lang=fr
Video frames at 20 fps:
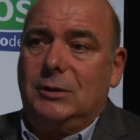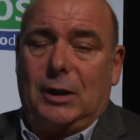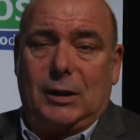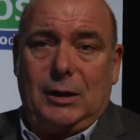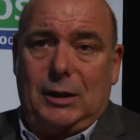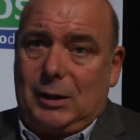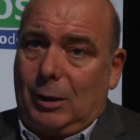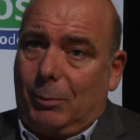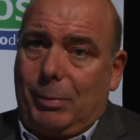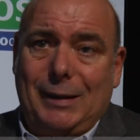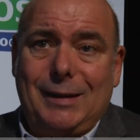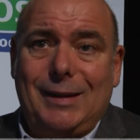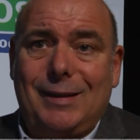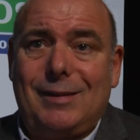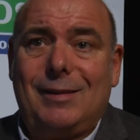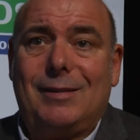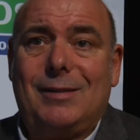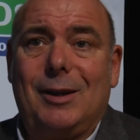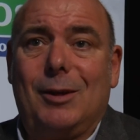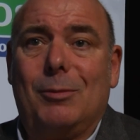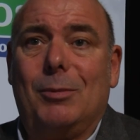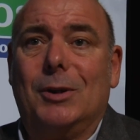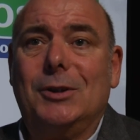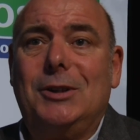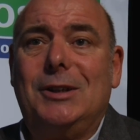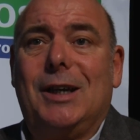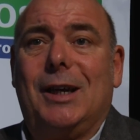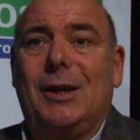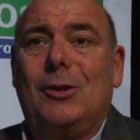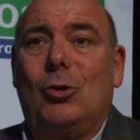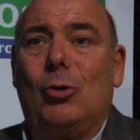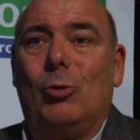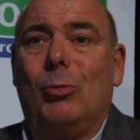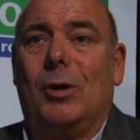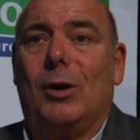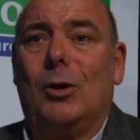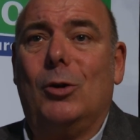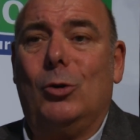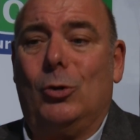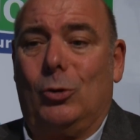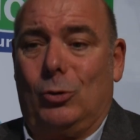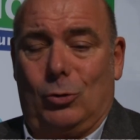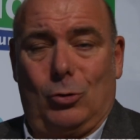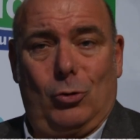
en étant pas nécessairement directement le,